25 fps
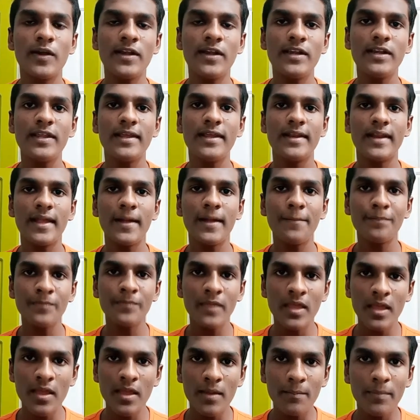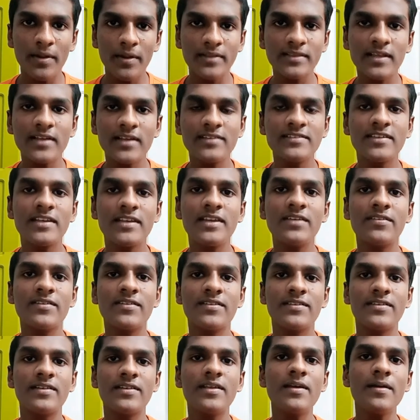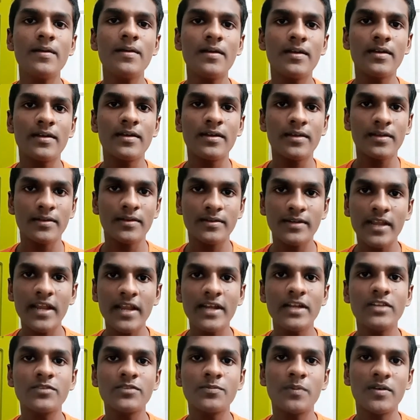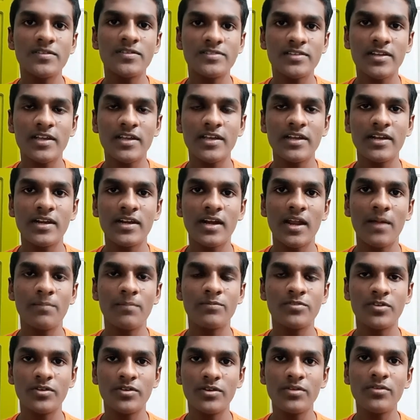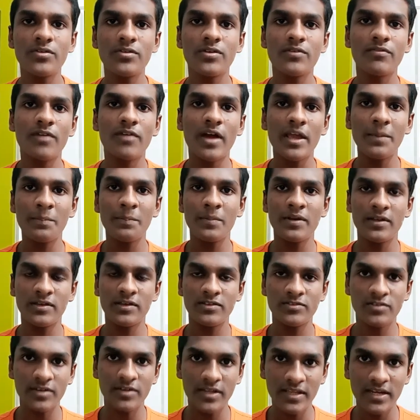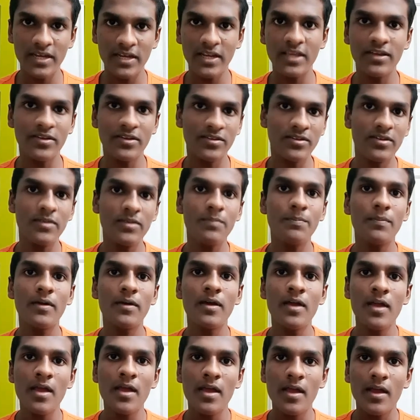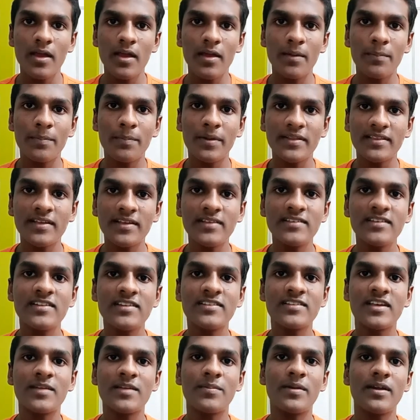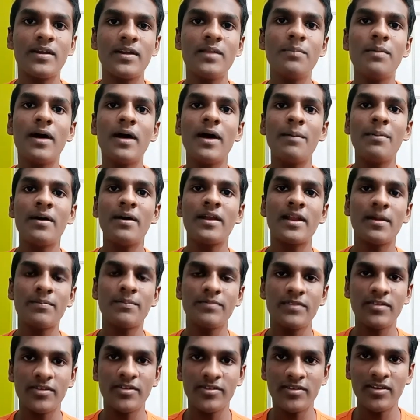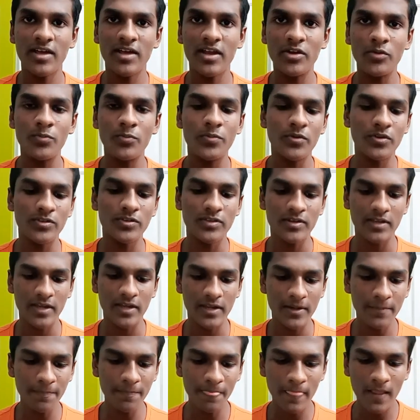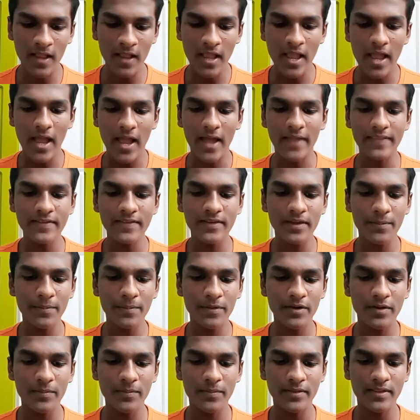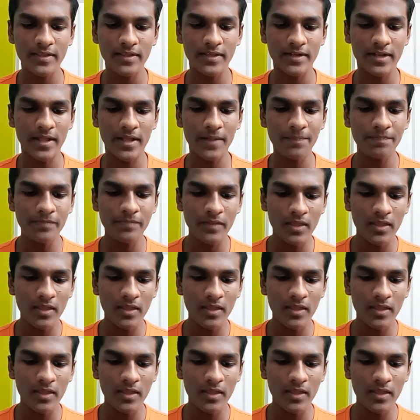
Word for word: டுவெண்ட்டியில் பத்தாஞ்சலி வந்துட்டு டைட்டில் ஸ்பான்சராக இருக்கலாம்னு சொல்லிட்டு ஒரு வாய்ப்பு இருக்குன்னு சொல்லிட்டு இன்னைக்கு வந்துட்டு பத்தாஞ்சலி சார்பாட்டு பாபா ராம்தேவ் வந்துட்டு அறிவிப்பு கொடுத்துருக்காரு அதுக்கப்புறம் பார்த்தீங்கன்னா